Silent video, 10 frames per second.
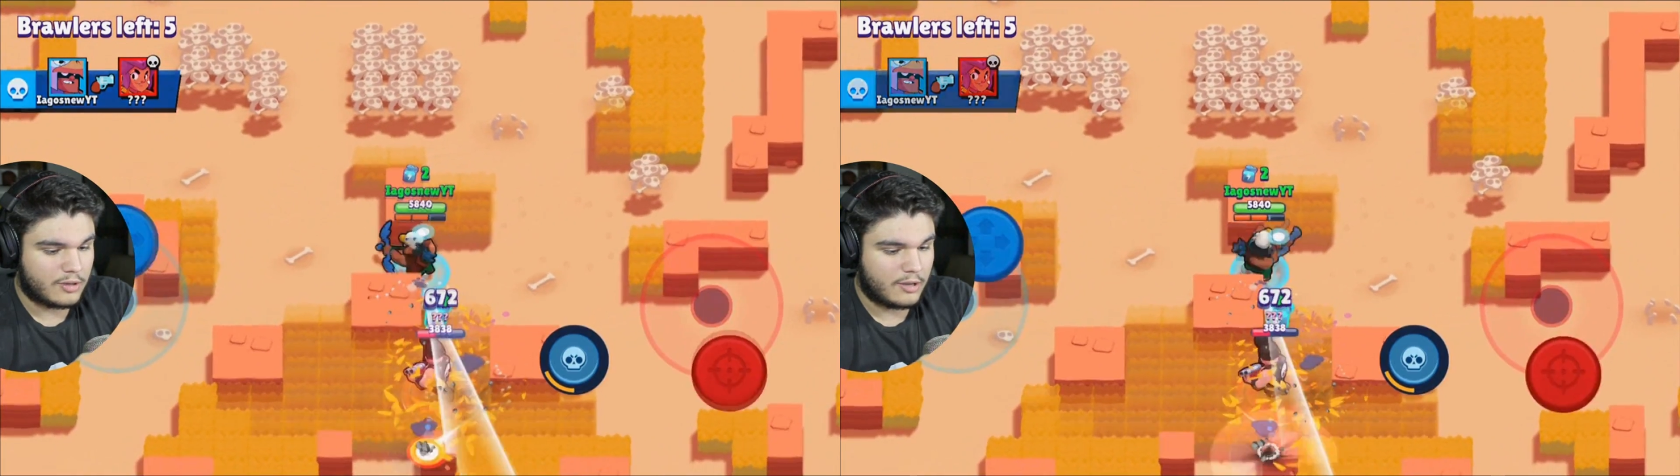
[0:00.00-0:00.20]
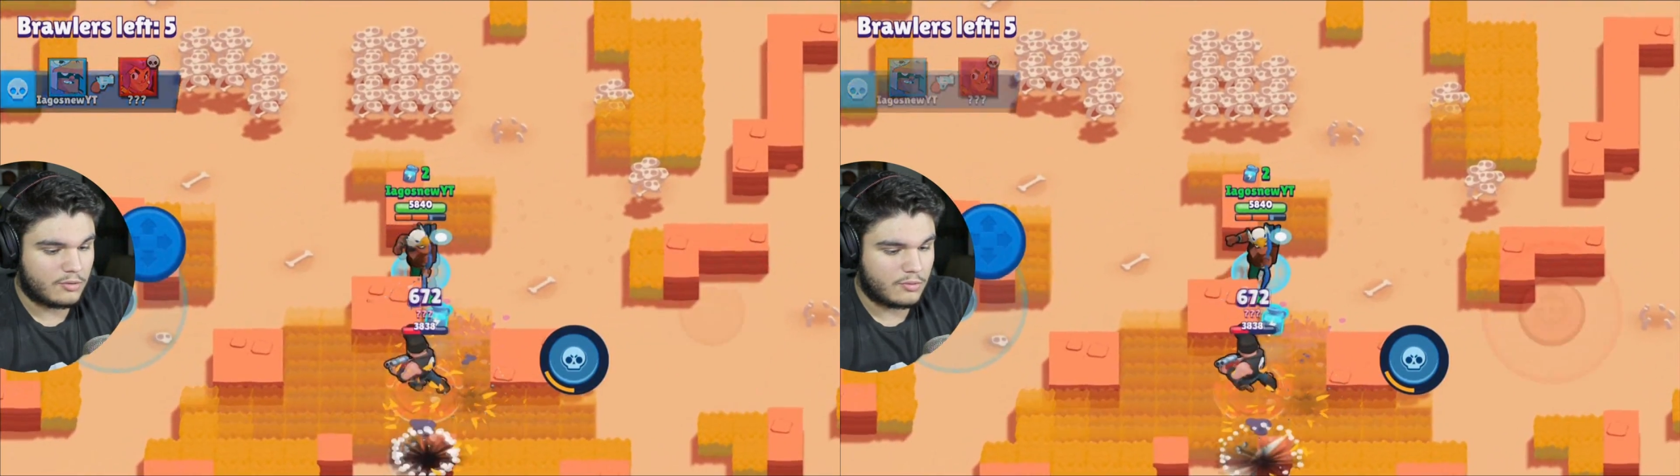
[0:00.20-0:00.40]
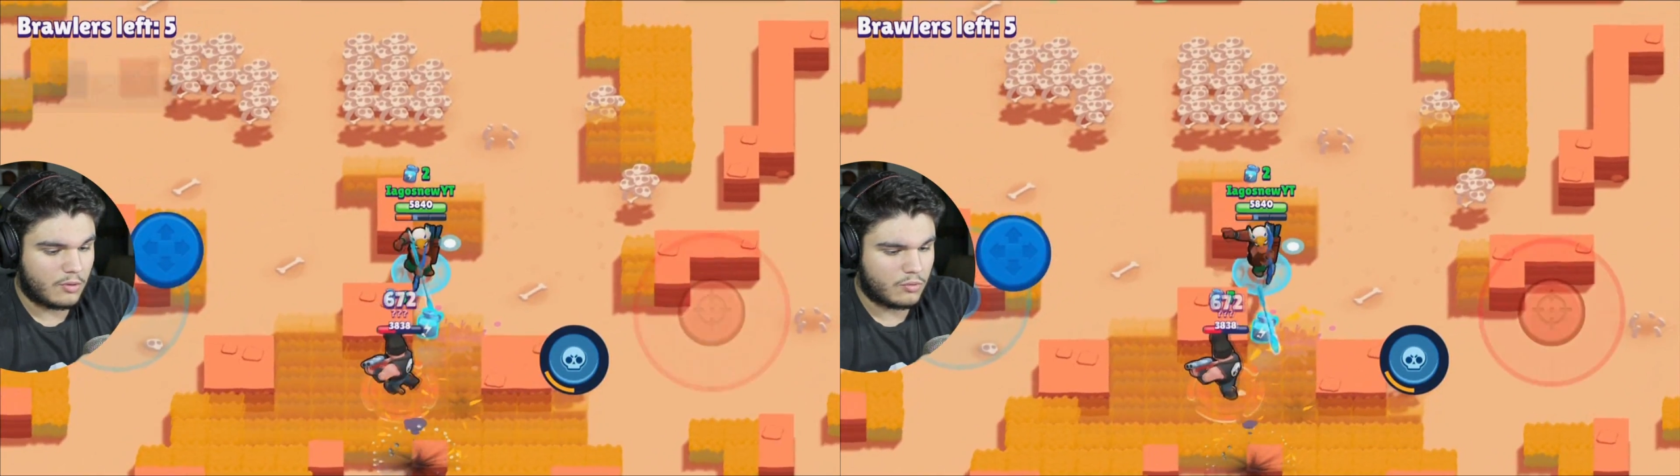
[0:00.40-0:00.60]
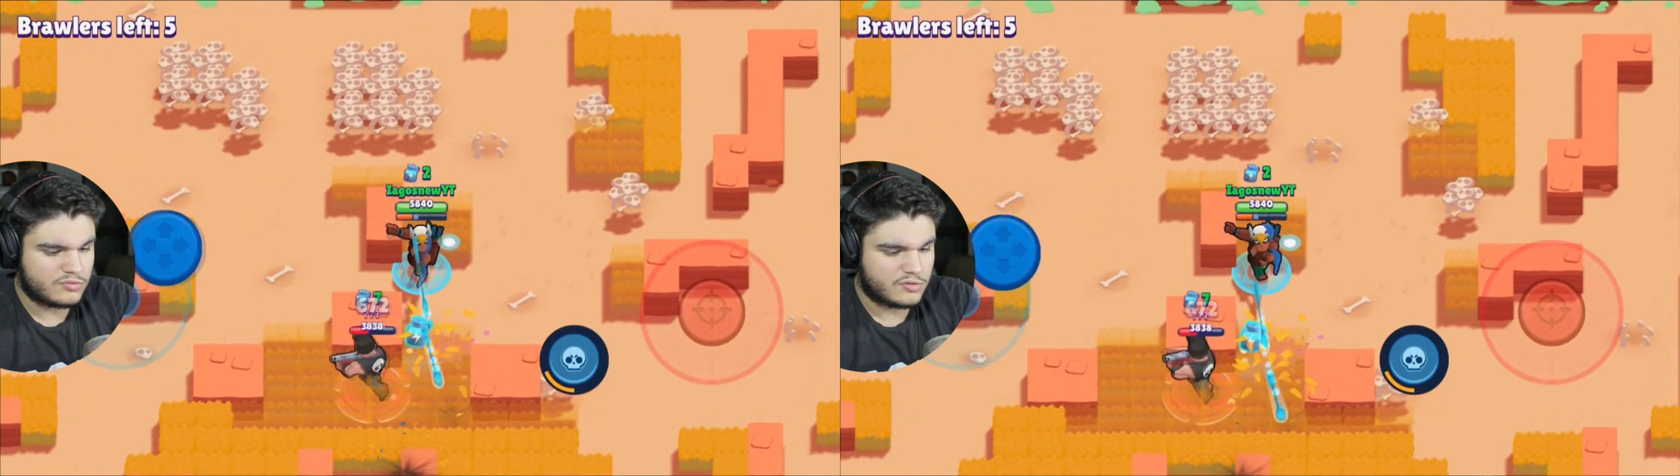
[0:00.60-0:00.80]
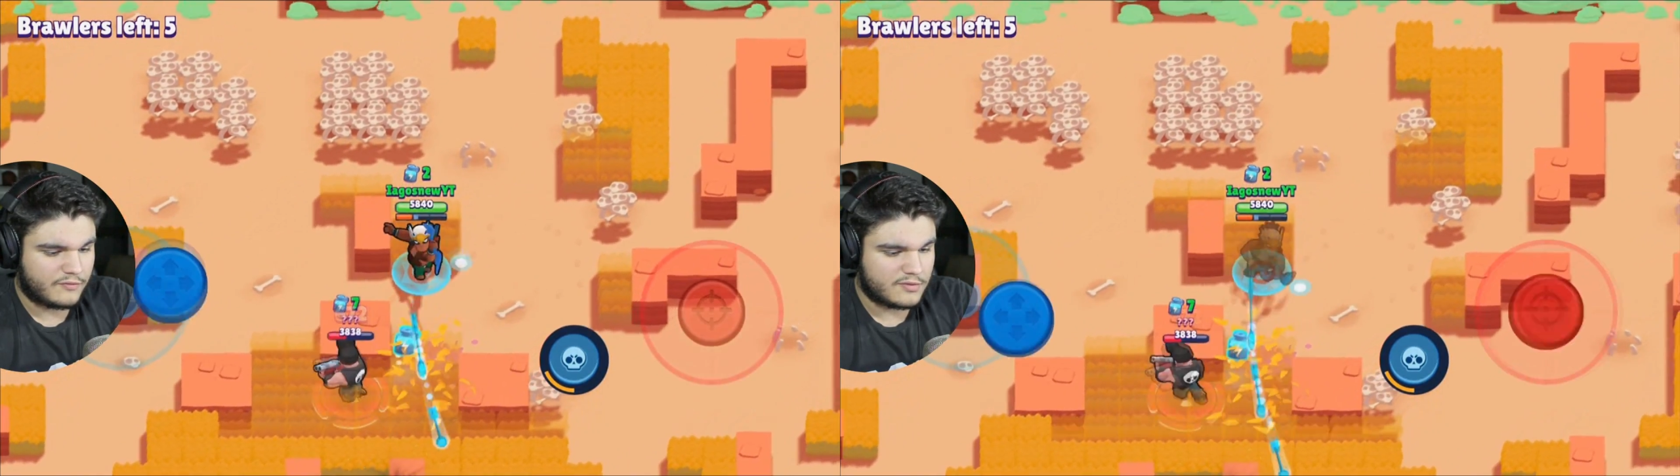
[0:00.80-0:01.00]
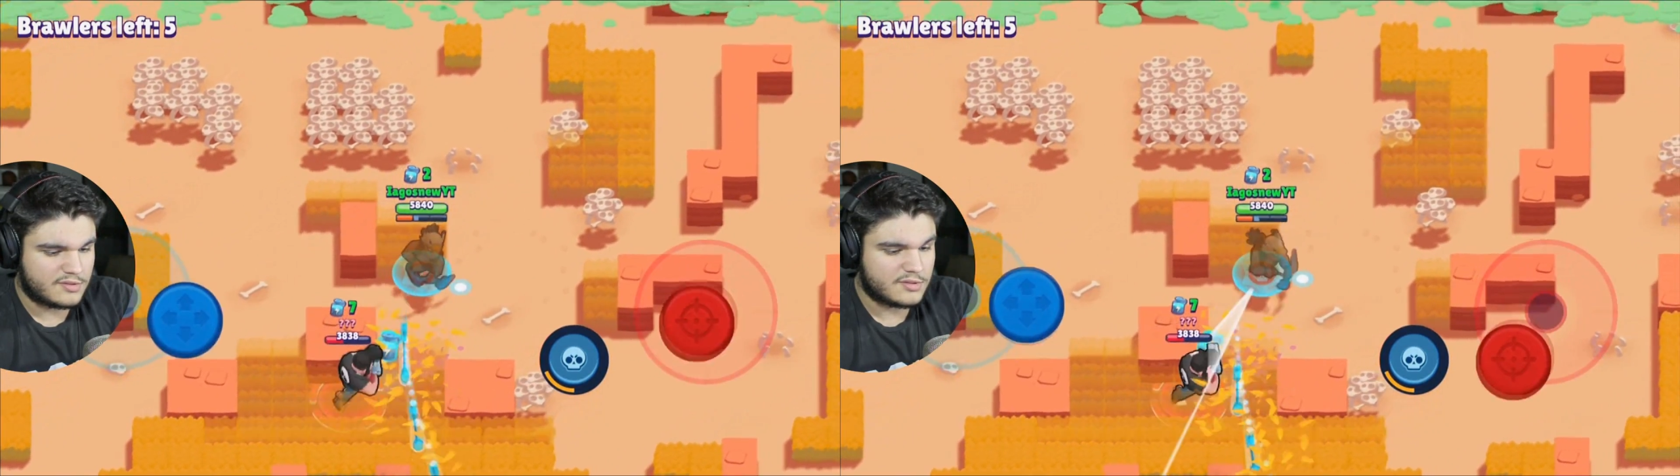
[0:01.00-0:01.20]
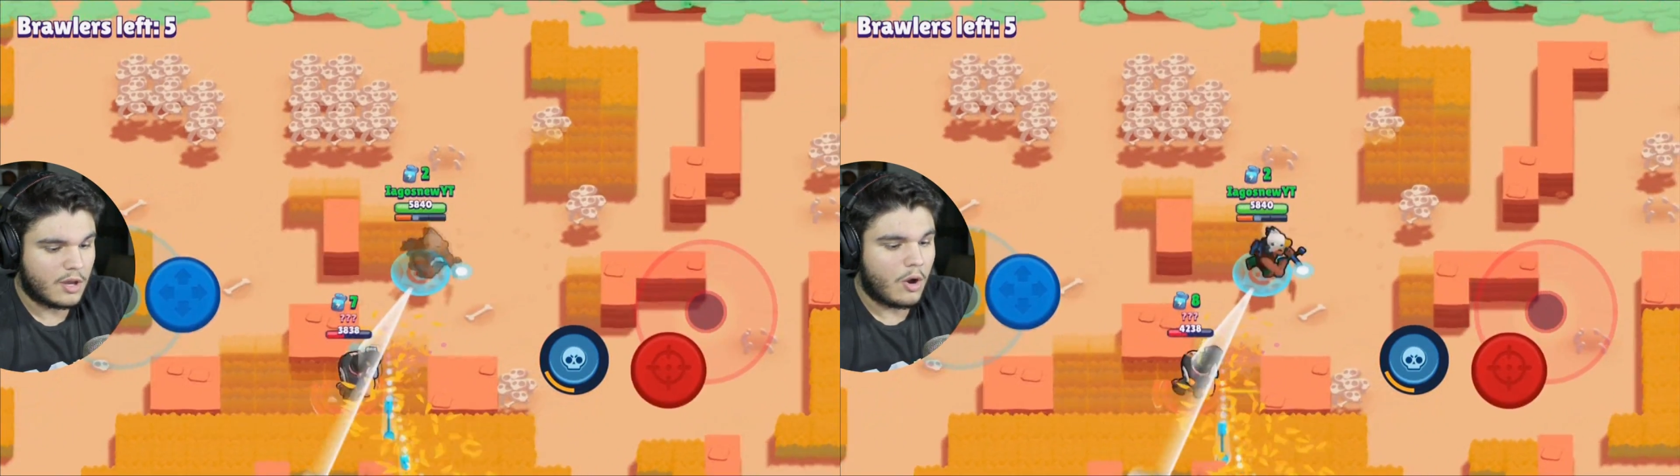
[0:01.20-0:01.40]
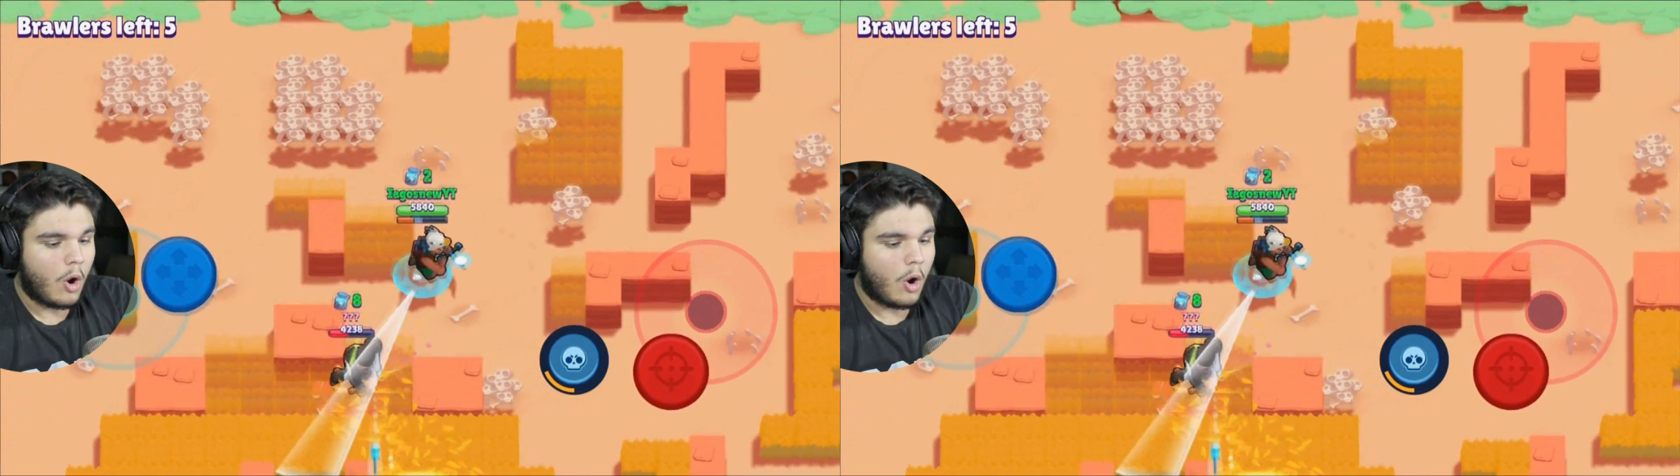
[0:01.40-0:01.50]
Eu ganho alguns troféuzinhos.